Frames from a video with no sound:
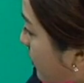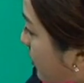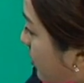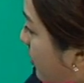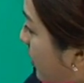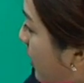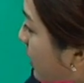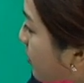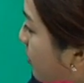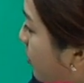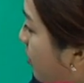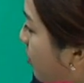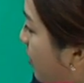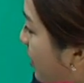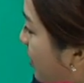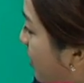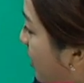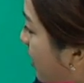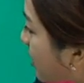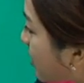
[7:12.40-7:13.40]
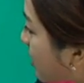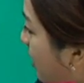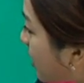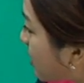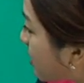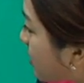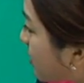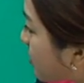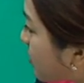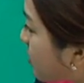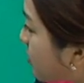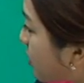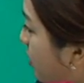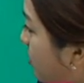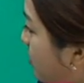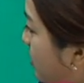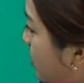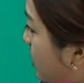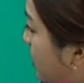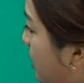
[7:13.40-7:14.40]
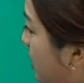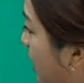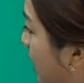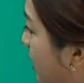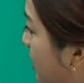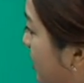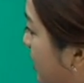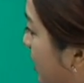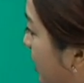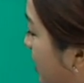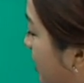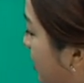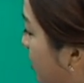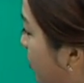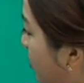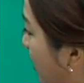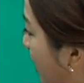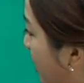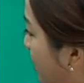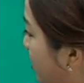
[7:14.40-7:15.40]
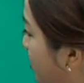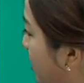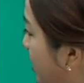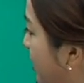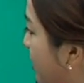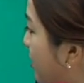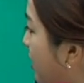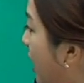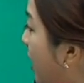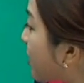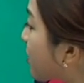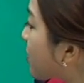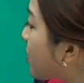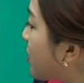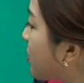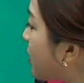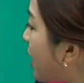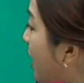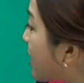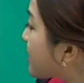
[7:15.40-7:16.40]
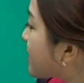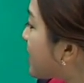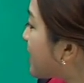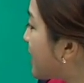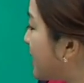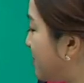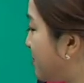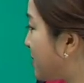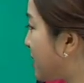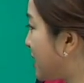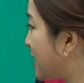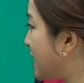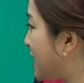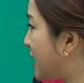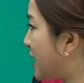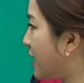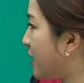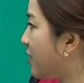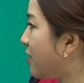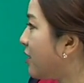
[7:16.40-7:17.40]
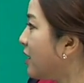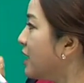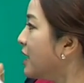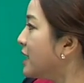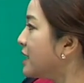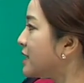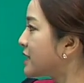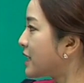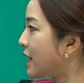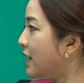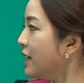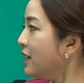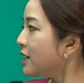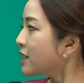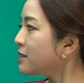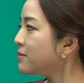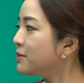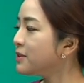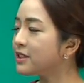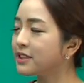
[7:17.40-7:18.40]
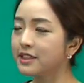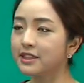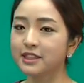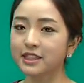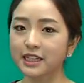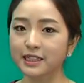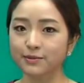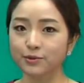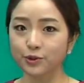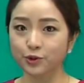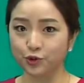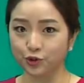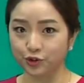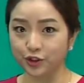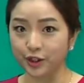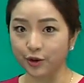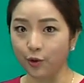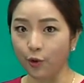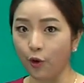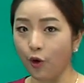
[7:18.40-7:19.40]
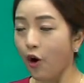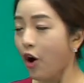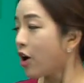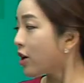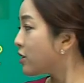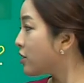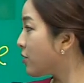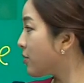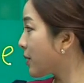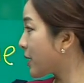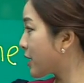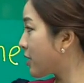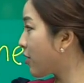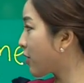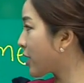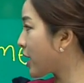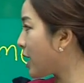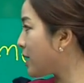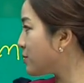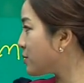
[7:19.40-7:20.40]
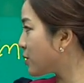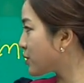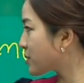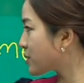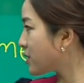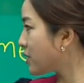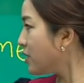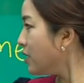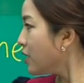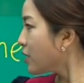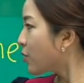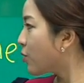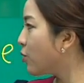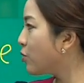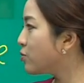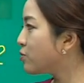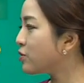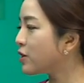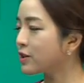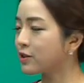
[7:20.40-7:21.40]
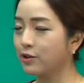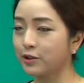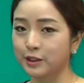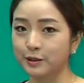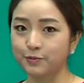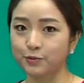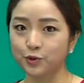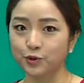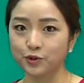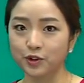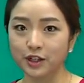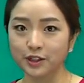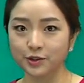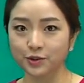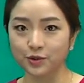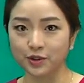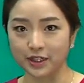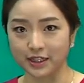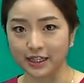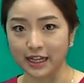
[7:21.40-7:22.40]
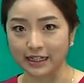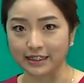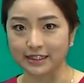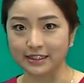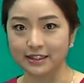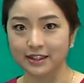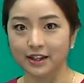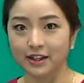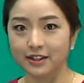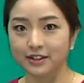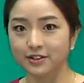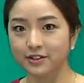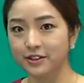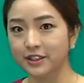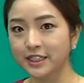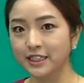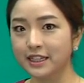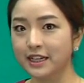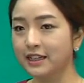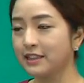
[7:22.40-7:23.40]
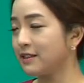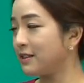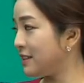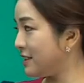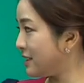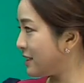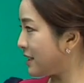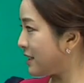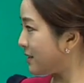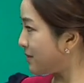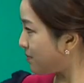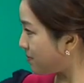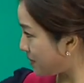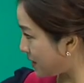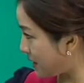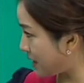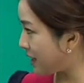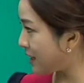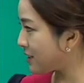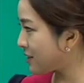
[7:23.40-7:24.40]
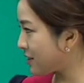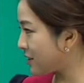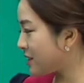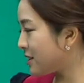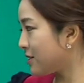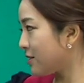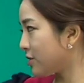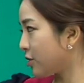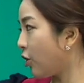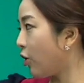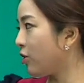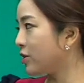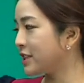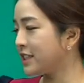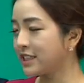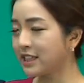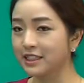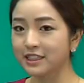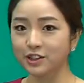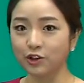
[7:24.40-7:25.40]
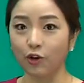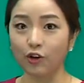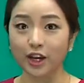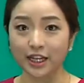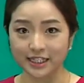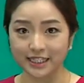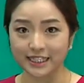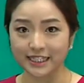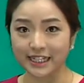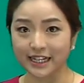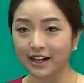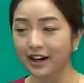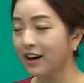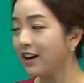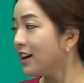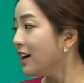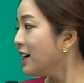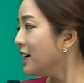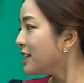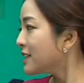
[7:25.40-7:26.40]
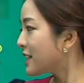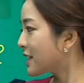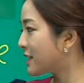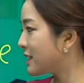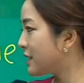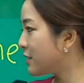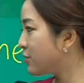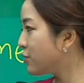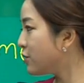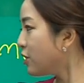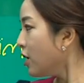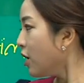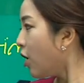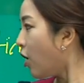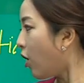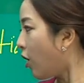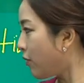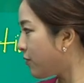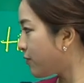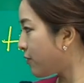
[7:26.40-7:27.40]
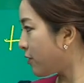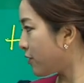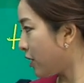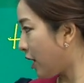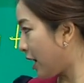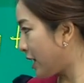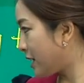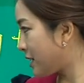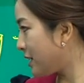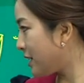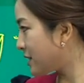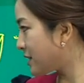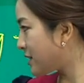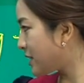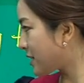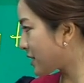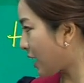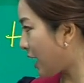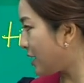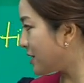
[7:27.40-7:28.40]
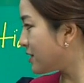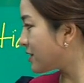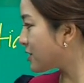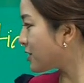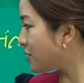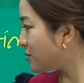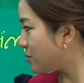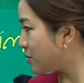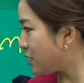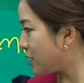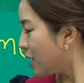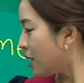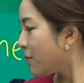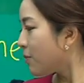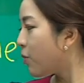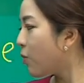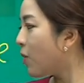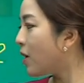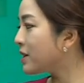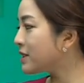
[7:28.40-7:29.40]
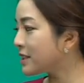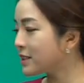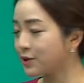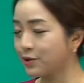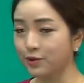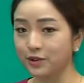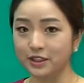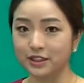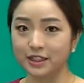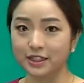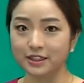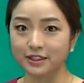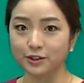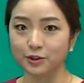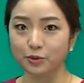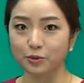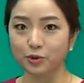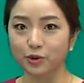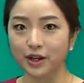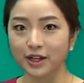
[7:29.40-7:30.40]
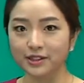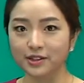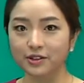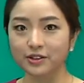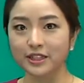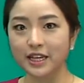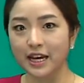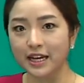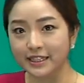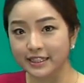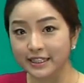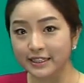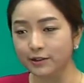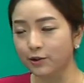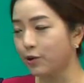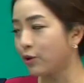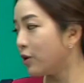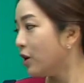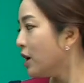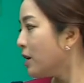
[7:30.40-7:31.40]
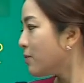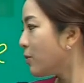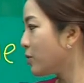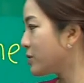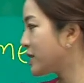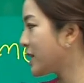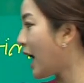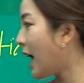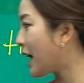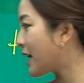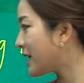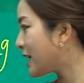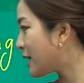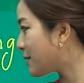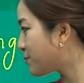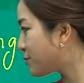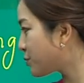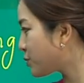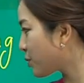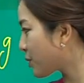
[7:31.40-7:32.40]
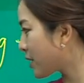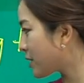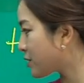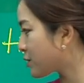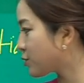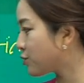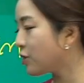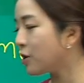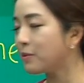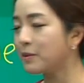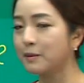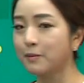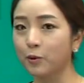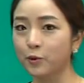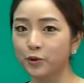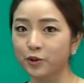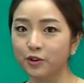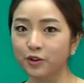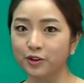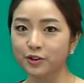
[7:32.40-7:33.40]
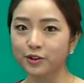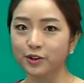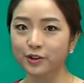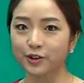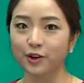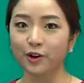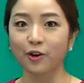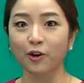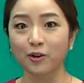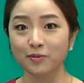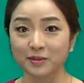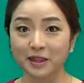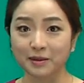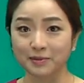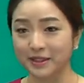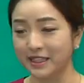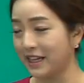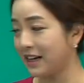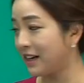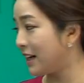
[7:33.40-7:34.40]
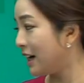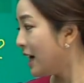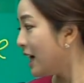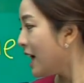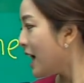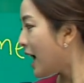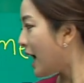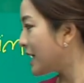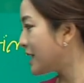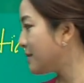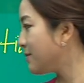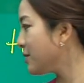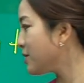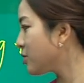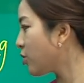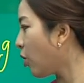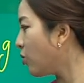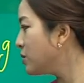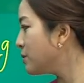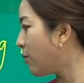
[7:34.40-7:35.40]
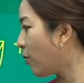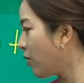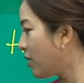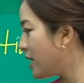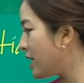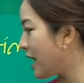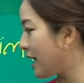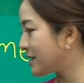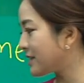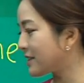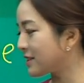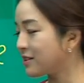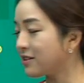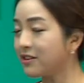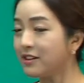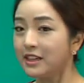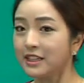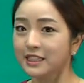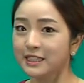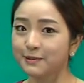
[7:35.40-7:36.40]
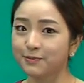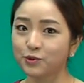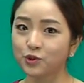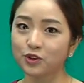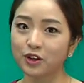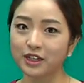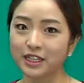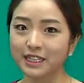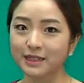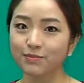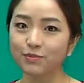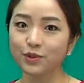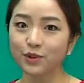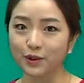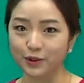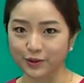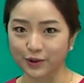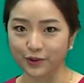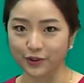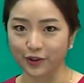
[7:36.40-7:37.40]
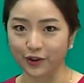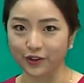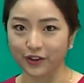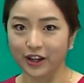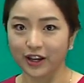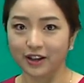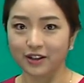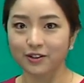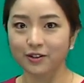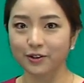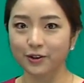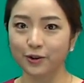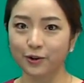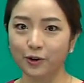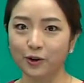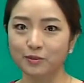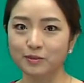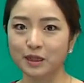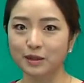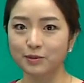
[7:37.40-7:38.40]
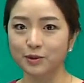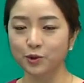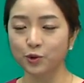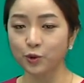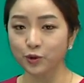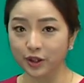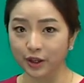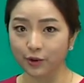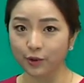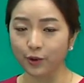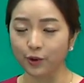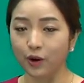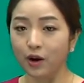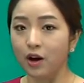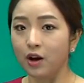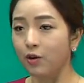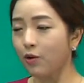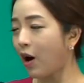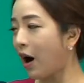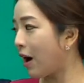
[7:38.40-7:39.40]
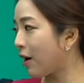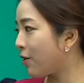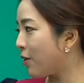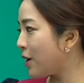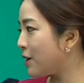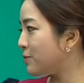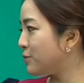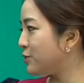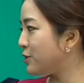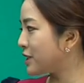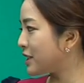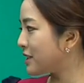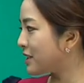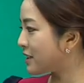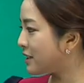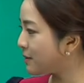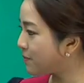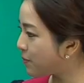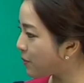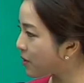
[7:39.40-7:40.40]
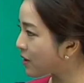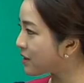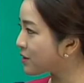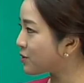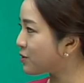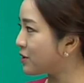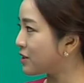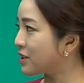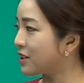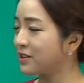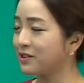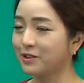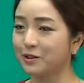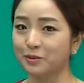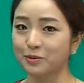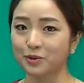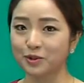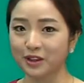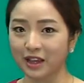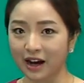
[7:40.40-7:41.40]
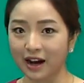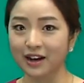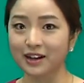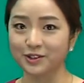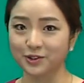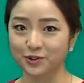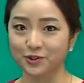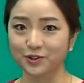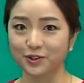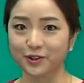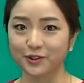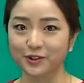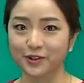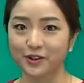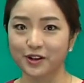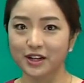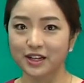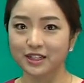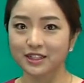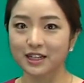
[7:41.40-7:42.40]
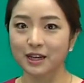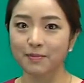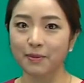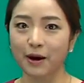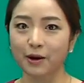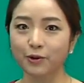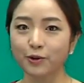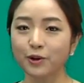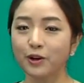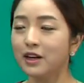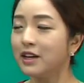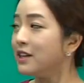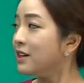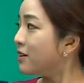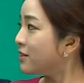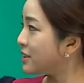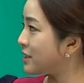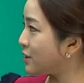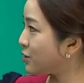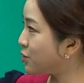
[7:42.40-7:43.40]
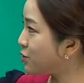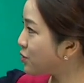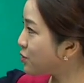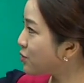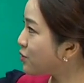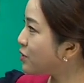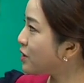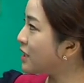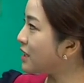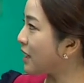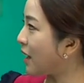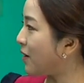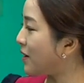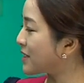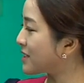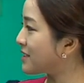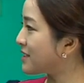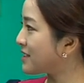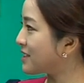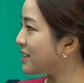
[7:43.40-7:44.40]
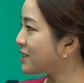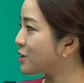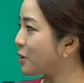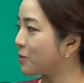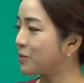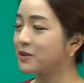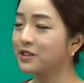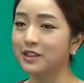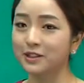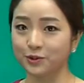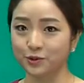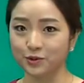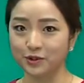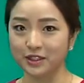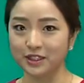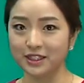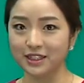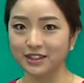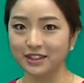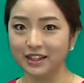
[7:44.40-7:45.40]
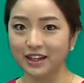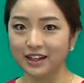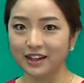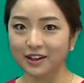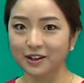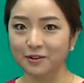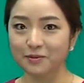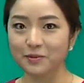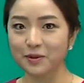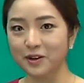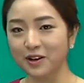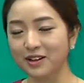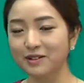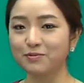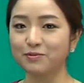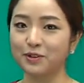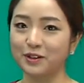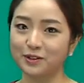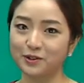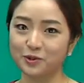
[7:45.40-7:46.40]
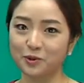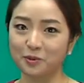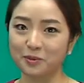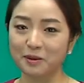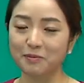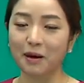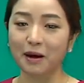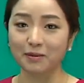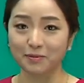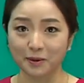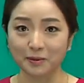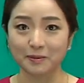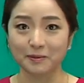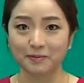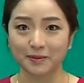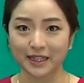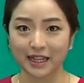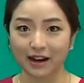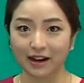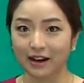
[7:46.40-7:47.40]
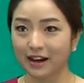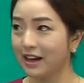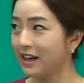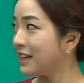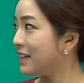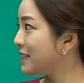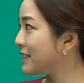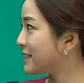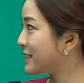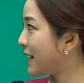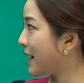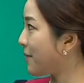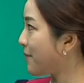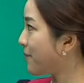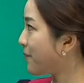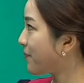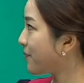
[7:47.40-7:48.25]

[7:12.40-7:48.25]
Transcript: 그렇죠? 학교를 왔다 갔다 하는 것도 커뮤팅 할, 한다고 말할 수 있겠죠. 학교 학생의 입장이니까요. 자, 커뮤팅 타임도 줄이고 그러면 그렇게 함으로써 공부에 더 집중을 할 수 있다는 저 시간 이제 비례해서 더 시간이 적게 드니까 자 그리고 오프라인 클래스의 단점을 보완할 수 있다는 점으로 해서 예시로 뭐 자리가 부족해서 수업을 못 들었던 경험담이나 아니면 너무 멀리 앉아서 집중하기 힘들었었던 그런 경험담을 토대로 과거의 문제를 극복할 수 있다는 점으로 나아가 주는 거죠. 그게 바로 이제 순이 나왔을 때 접근할 수 있는 현명한 브레인스토밍 방법입니다. 자.